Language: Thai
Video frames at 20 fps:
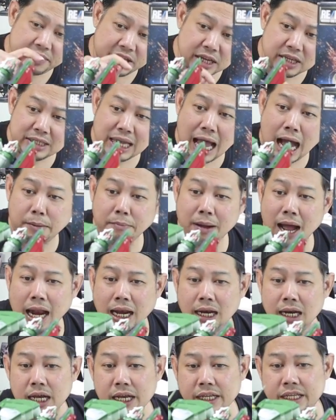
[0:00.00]
ถึง 3 อั
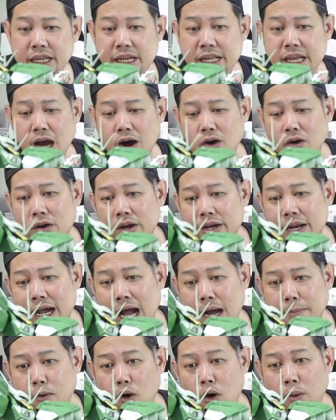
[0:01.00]
นเลยทีเดียวนะ
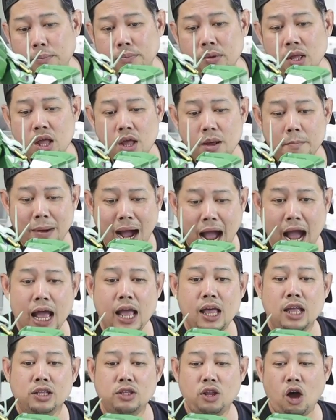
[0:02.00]
ครับผมมา
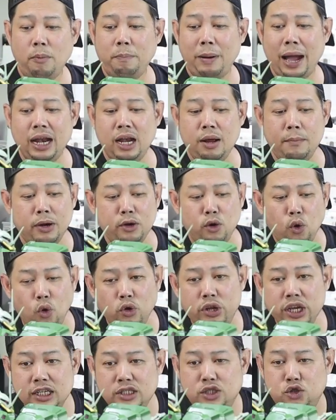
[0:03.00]
ต่อไปเรามาดู
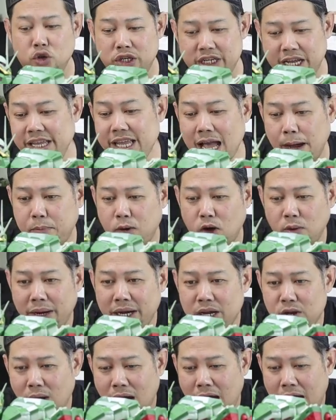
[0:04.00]
ถึงจุดขยับของมั
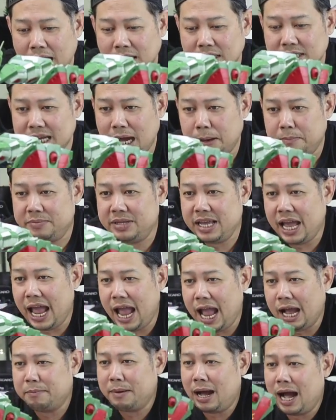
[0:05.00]
นดีกว่า จับแย
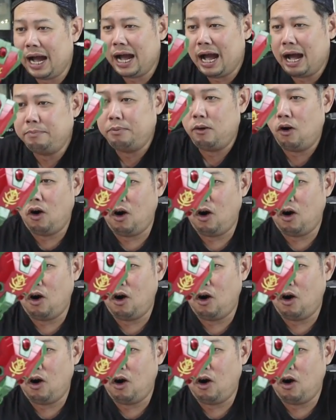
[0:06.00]
กมาครับผ